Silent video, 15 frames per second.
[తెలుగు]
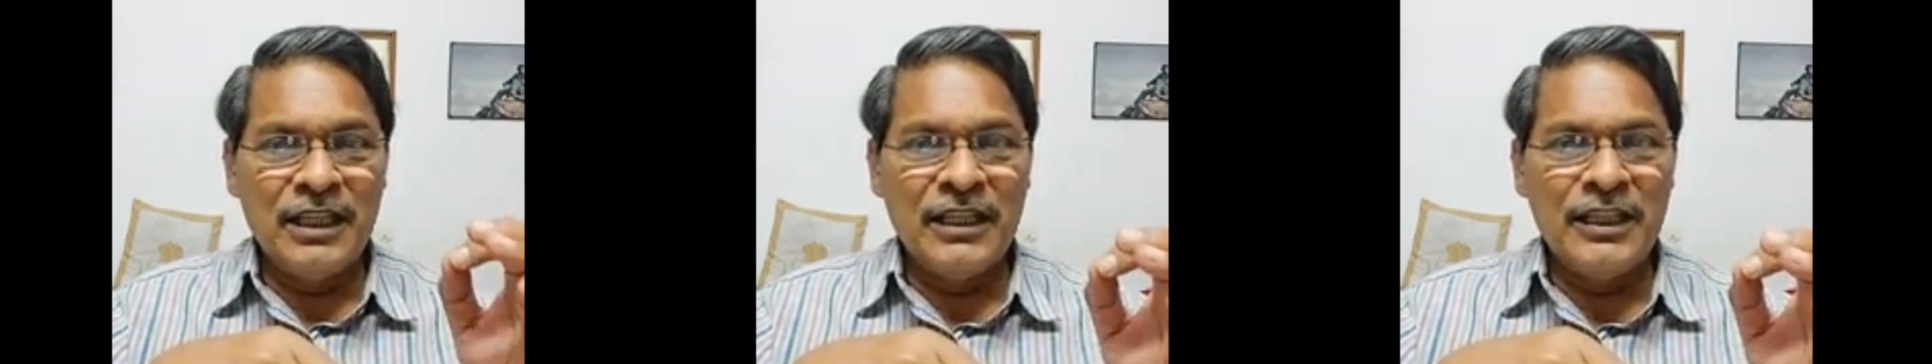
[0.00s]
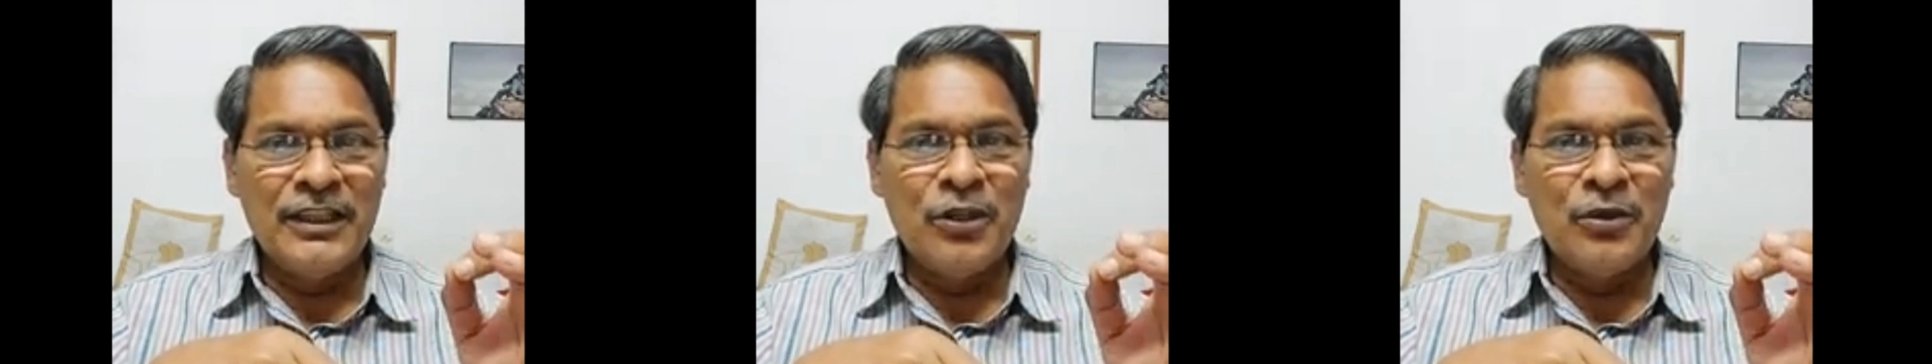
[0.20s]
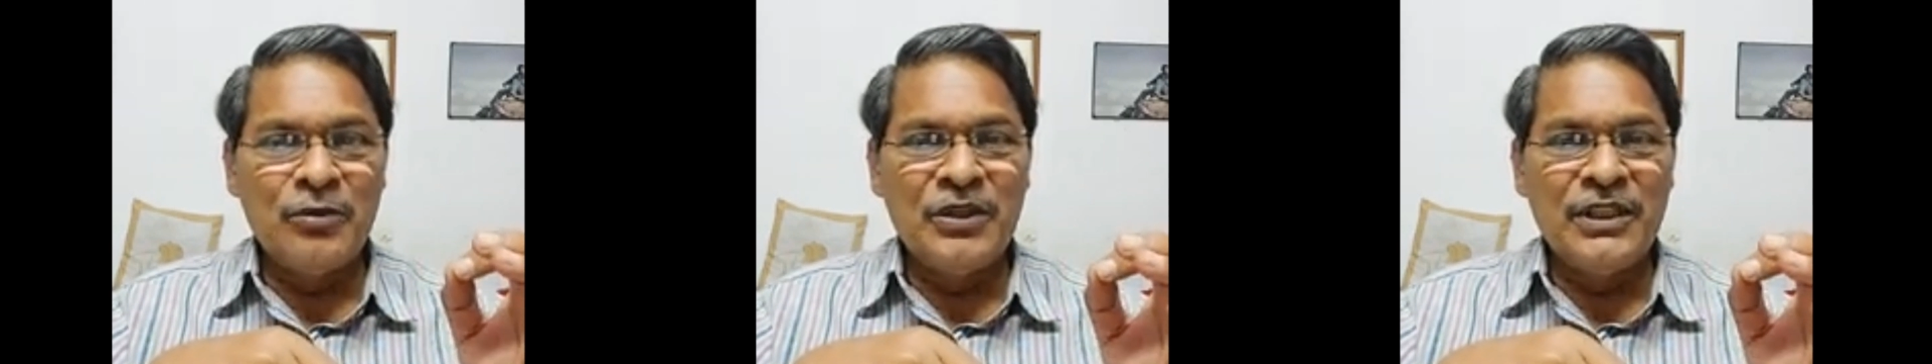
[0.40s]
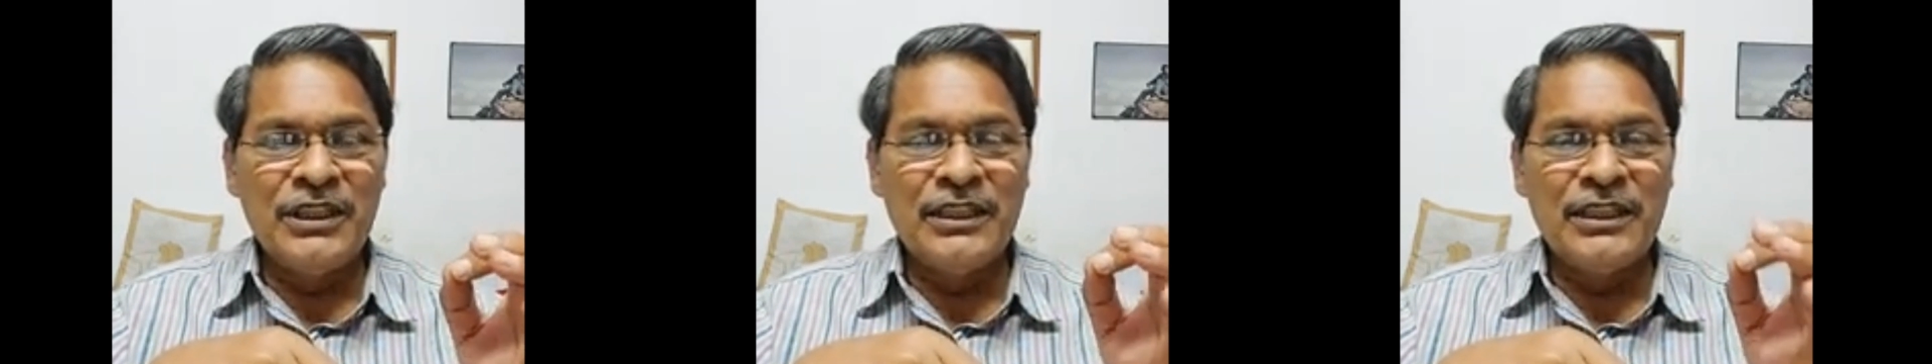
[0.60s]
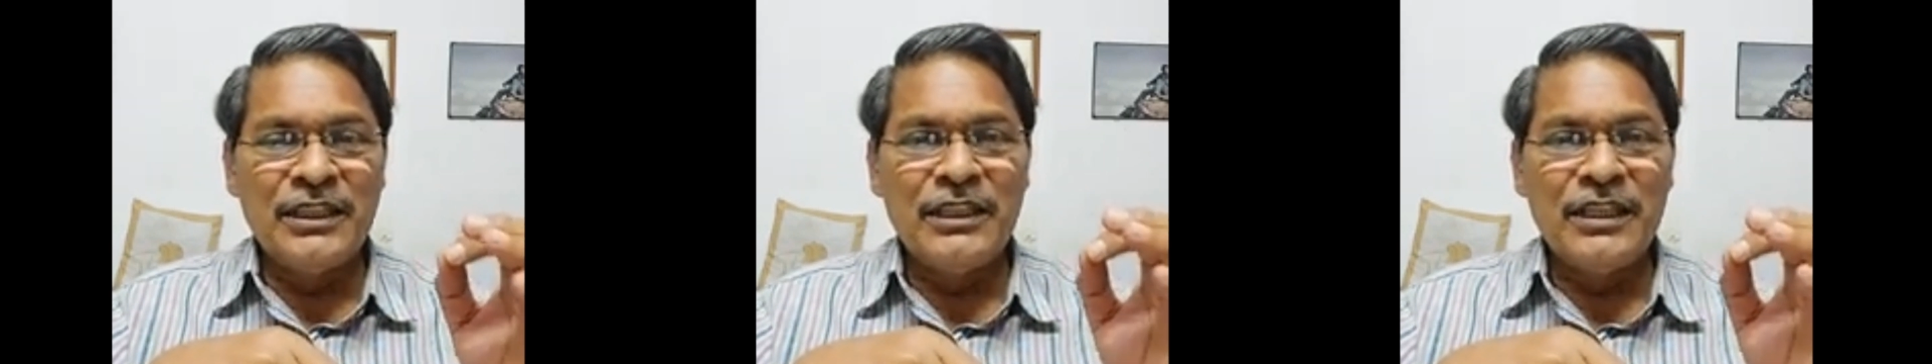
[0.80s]
నరేంద్ర
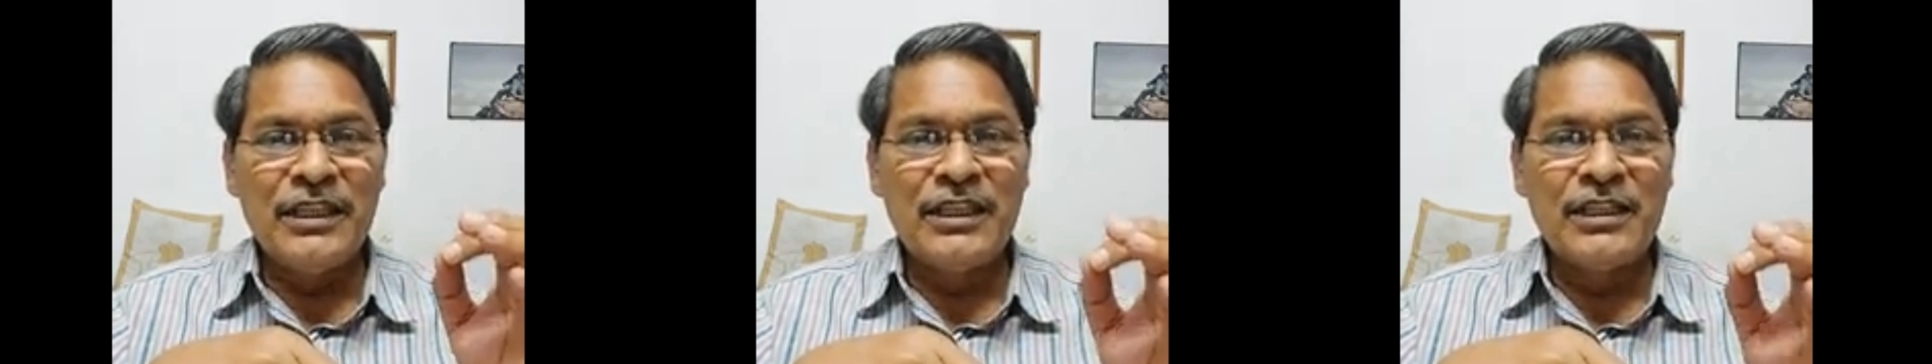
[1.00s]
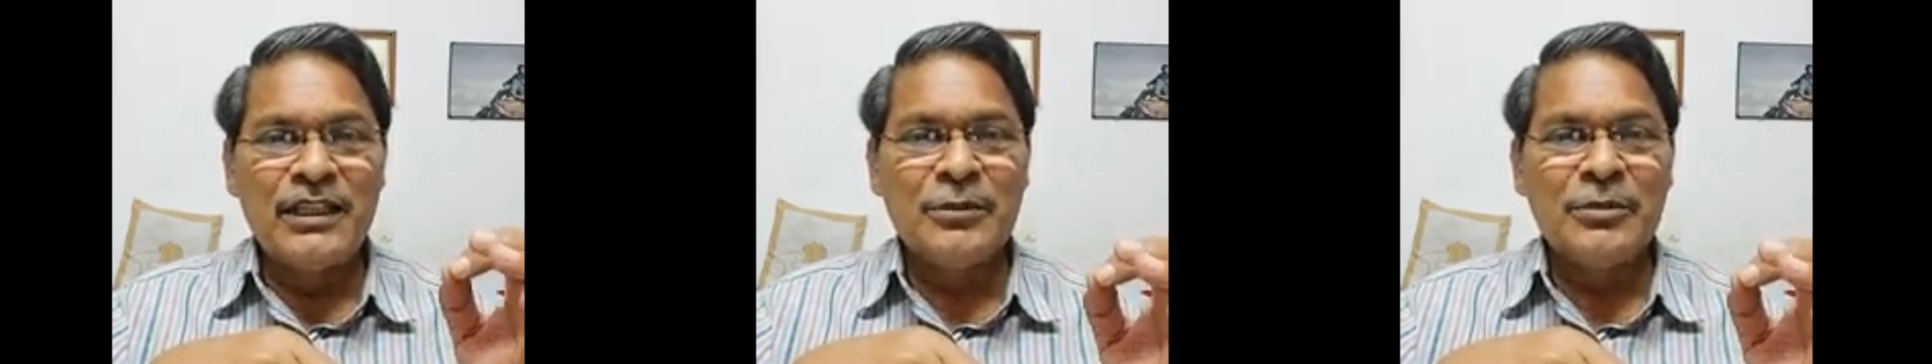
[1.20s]
మోడీ ఎన్నికల